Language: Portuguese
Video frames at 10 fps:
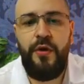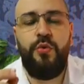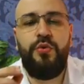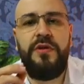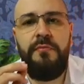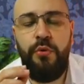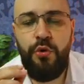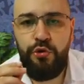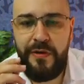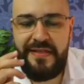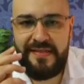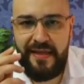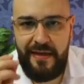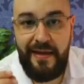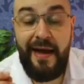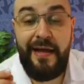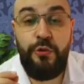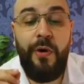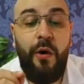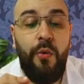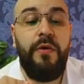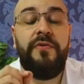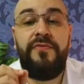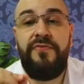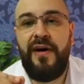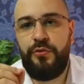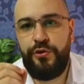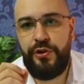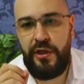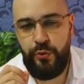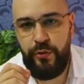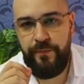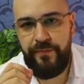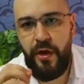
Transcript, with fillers: o tributo ele está ligado ao fato gerador.